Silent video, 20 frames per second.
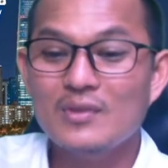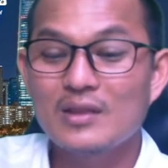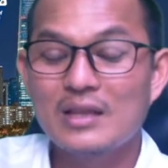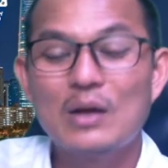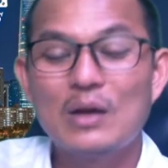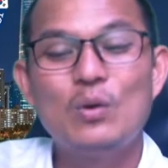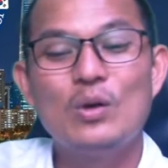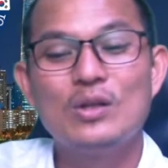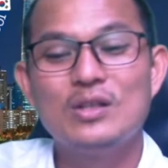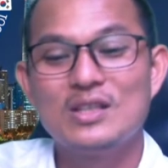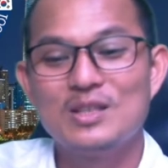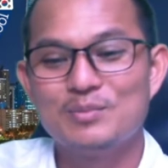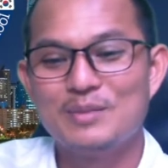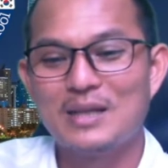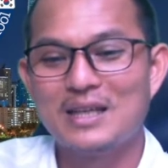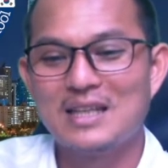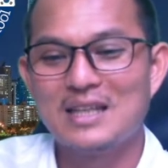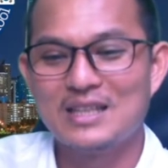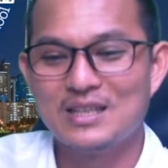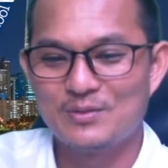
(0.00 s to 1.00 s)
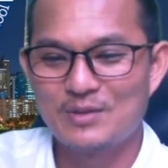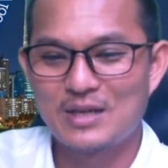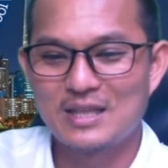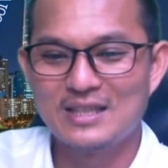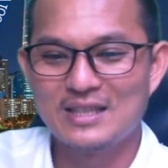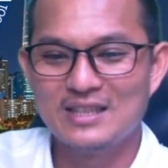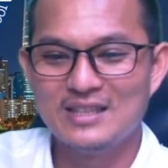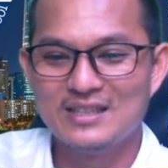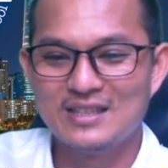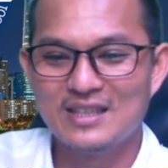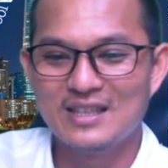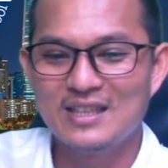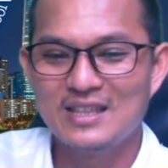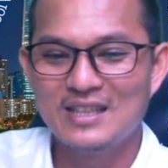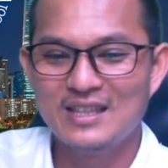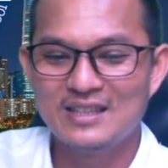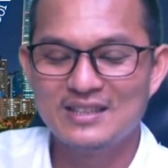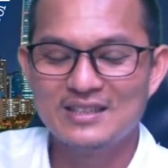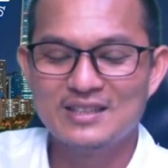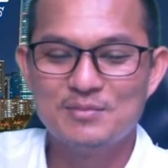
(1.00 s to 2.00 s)
tại khoa chương trình này lại sẽ vào tỉnh chẳng hạn
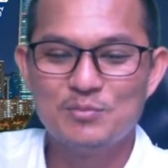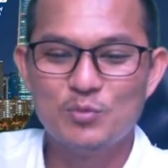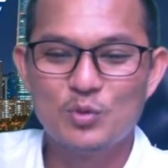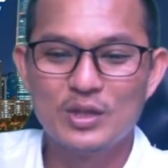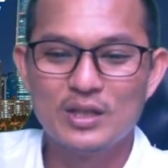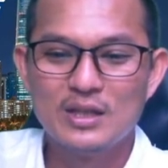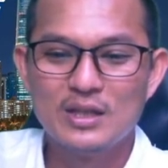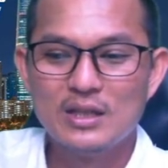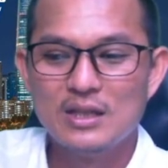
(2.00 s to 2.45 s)
không tìm mùi